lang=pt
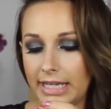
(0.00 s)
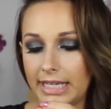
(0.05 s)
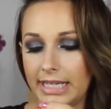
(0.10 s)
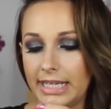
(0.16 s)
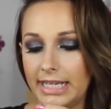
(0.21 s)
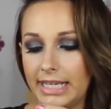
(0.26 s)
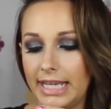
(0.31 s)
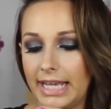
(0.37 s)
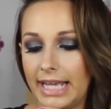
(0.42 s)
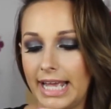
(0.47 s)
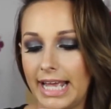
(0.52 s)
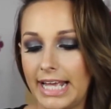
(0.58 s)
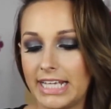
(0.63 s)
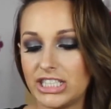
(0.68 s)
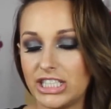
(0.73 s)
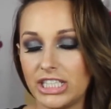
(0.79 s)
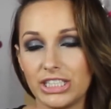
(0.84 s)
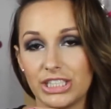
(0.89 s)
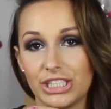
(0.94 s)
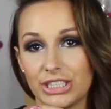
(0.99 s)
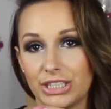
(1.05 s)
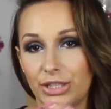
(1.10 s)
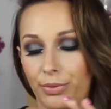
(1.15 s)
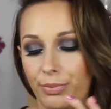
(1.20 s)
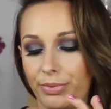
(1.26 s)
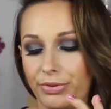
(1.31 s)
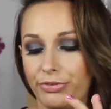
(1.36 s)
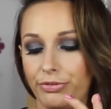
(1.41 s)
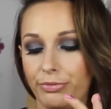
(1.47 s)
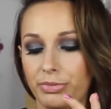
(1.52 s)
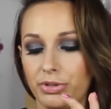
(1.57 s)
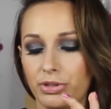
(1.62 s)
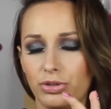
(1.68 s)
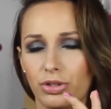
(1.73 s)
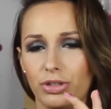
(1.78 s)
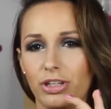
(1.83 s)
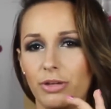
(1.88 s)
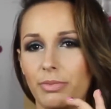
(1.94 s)
E, gente, esse é um
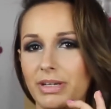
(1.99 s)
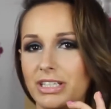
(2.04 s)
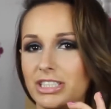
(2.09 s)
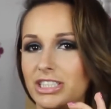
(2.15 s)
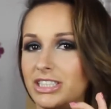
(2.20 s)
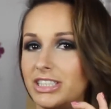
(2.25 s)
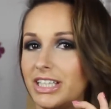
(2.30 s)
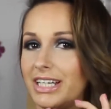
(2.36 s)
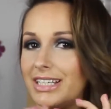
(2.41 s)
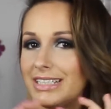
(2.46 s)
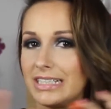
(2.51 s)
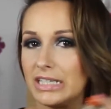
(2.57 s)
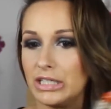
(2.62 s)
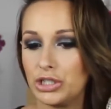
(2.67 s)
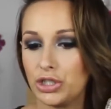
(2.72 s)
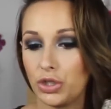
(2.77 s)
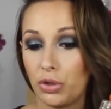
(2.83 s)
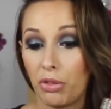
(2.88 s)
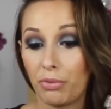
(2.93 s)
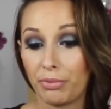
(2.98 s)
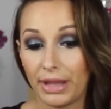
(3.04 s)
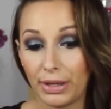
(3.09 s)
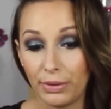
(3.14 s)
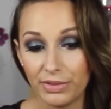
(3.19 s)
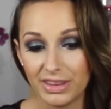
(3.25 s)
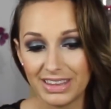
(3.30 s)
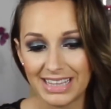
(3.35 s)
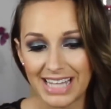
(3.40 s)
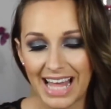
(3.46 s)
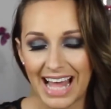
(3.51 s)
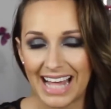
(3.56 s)
perfume totalmente interessante. Eu não tenho